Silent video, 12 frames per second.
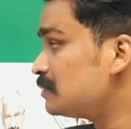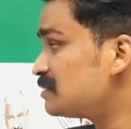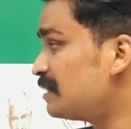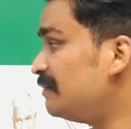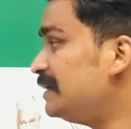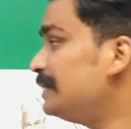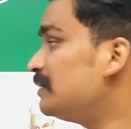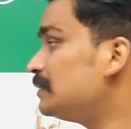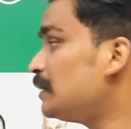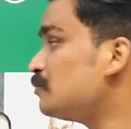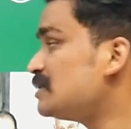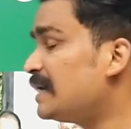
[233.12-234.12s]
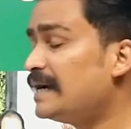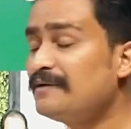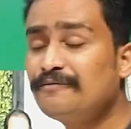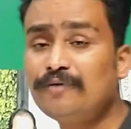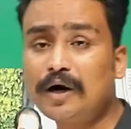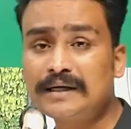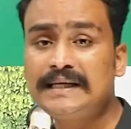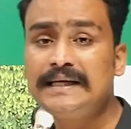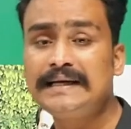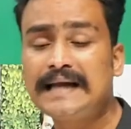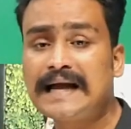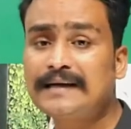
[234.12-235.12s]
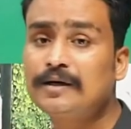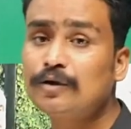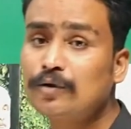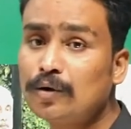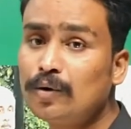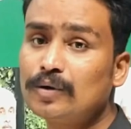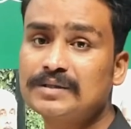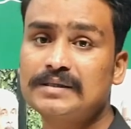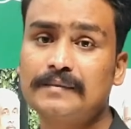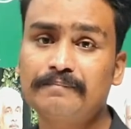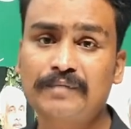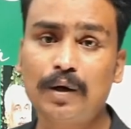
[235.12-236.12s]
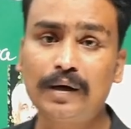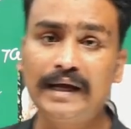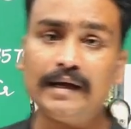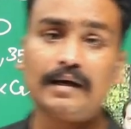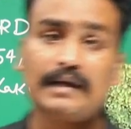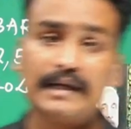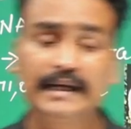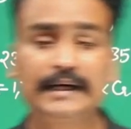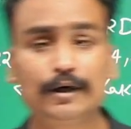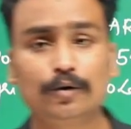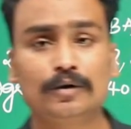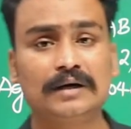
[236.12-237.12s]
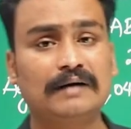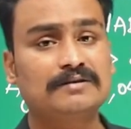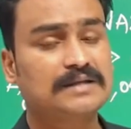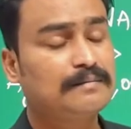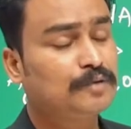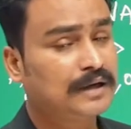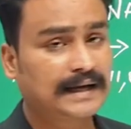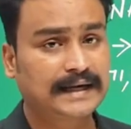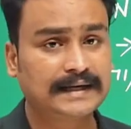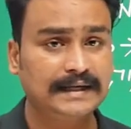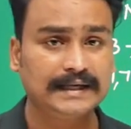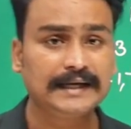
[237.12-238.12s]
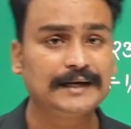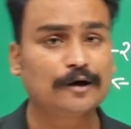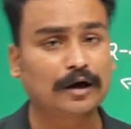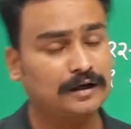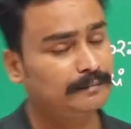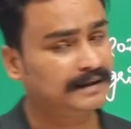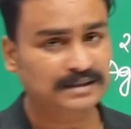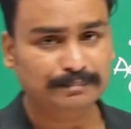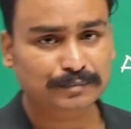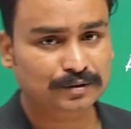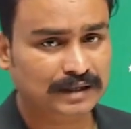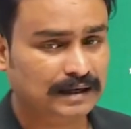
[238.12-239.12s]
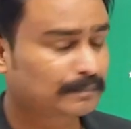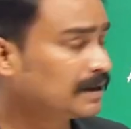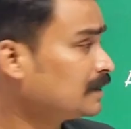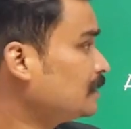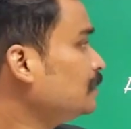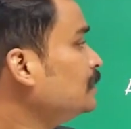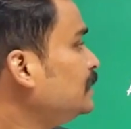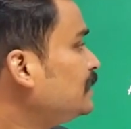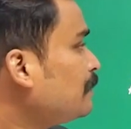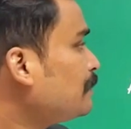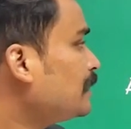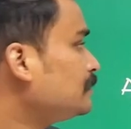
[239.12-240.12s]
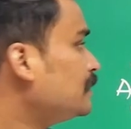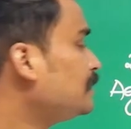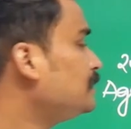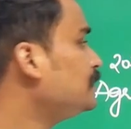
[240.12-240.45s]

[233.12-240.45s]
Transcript: సెవెంటీ వన్ థౌజండ్ అండ్ ఫార్టీ ల్యాక్ క్రోర్స్ ఓకే ఇన్ని కోట్లు అవసరం ఉన్నాయని ఈ డాక్యుమెంట్ చెప్తుందన్నమాట ఇక మనందరికీ